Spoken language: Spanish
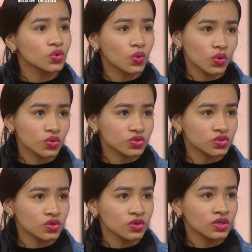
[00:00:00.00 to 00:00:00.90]

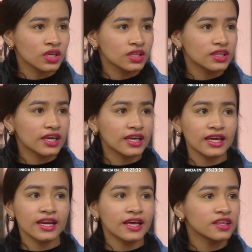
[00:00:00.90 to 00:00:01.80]
curso, de que
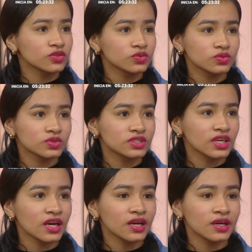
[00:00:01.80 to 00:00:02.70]
la
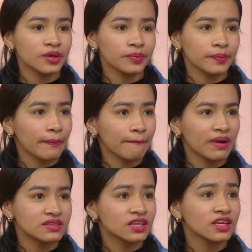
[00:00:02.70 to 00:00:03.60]
denuncia va a
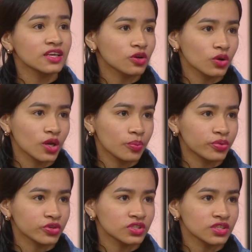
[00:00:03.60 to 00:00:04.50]
seguir con el
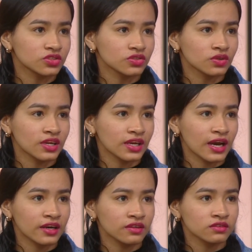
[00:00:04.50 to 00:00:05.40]
proceso legal.